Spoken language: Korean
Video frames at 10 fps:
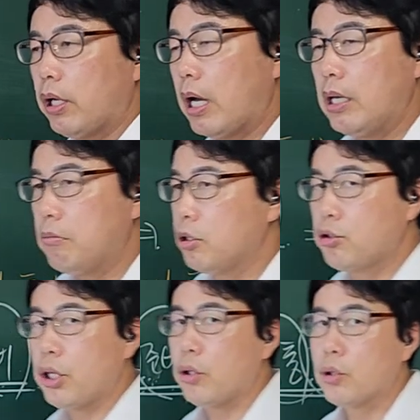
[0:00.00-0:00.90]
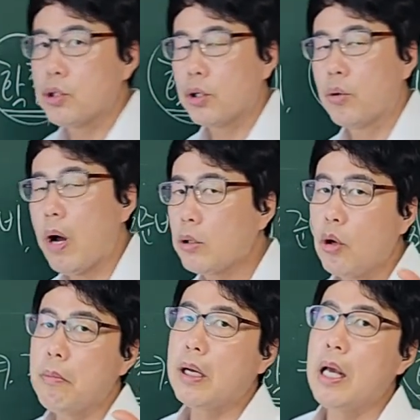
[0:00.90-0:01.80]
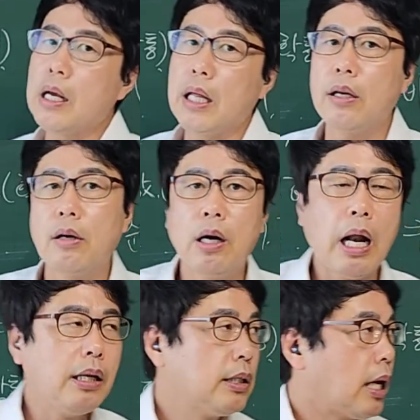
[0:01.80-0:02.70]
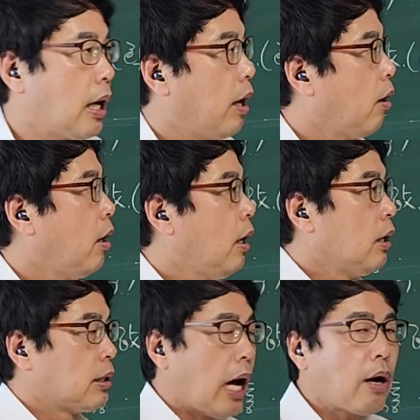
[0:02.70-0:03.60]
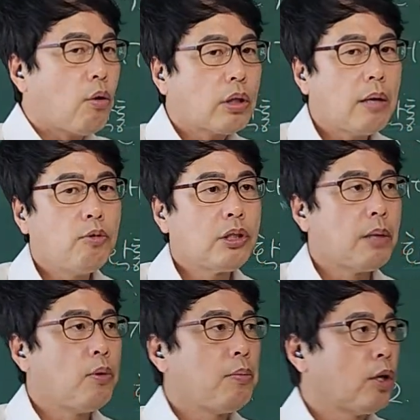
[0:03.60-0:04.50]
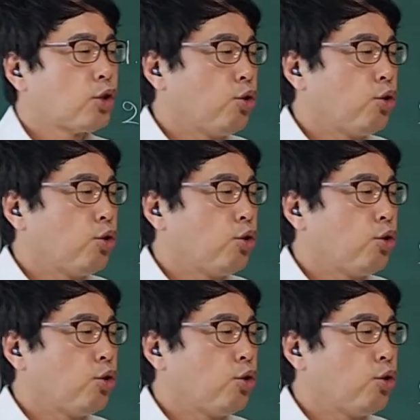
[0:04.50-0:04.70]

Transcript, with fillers: 우리가 인문수리논서는 확통만 해야 되는 건 아니잖아요. 자, 한국내 문제 보면